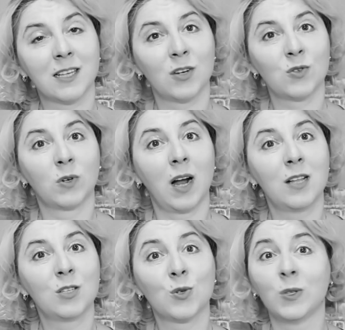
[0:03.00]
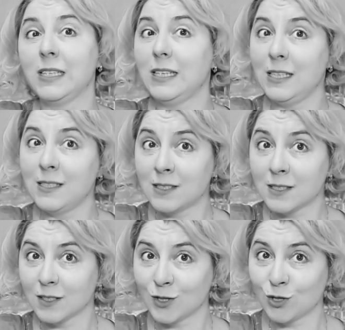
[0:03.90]
скажу кольцо
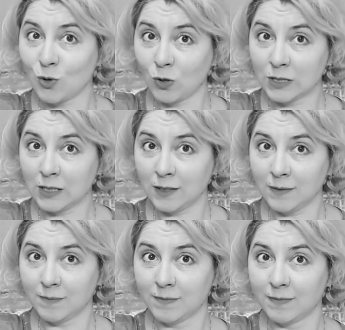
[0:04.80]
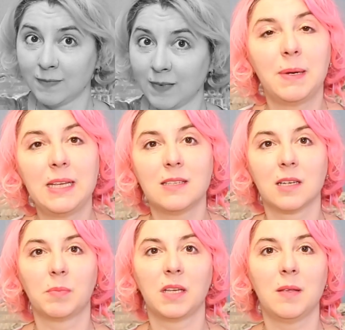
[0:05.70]
из золота,
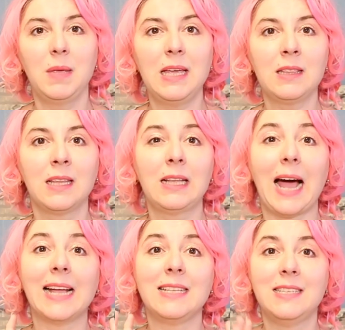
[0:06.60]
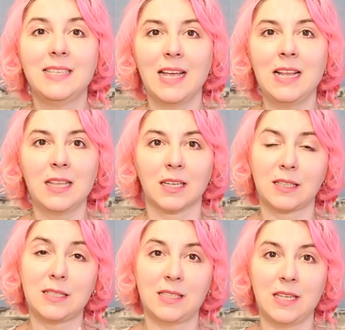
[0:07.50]
признак предмета,
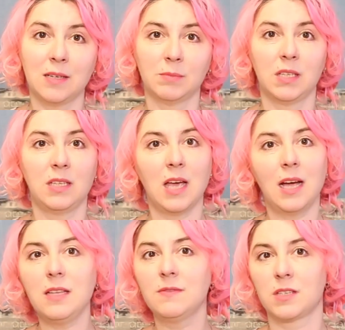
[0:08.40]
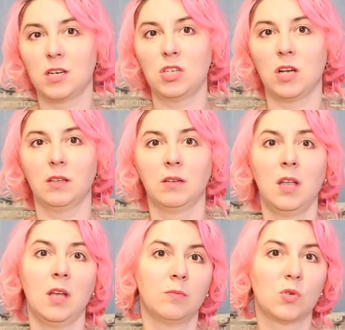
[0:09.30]
отдельно темы я не встречала.
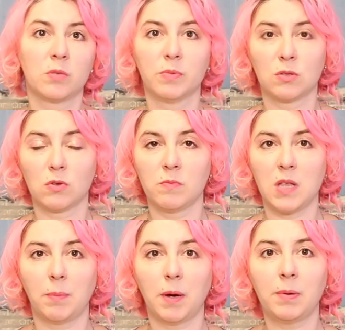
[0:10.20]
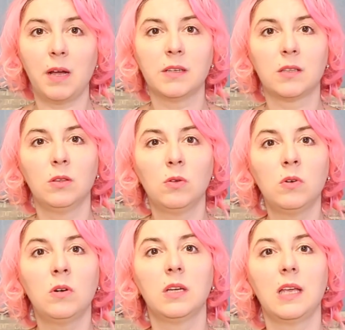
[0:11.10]
Может быть, кто-то меня поправит,
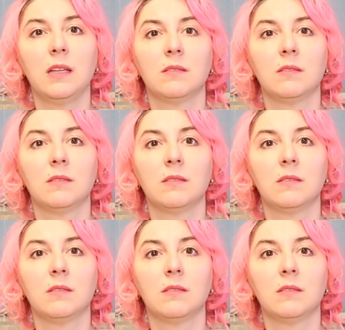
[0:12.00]
но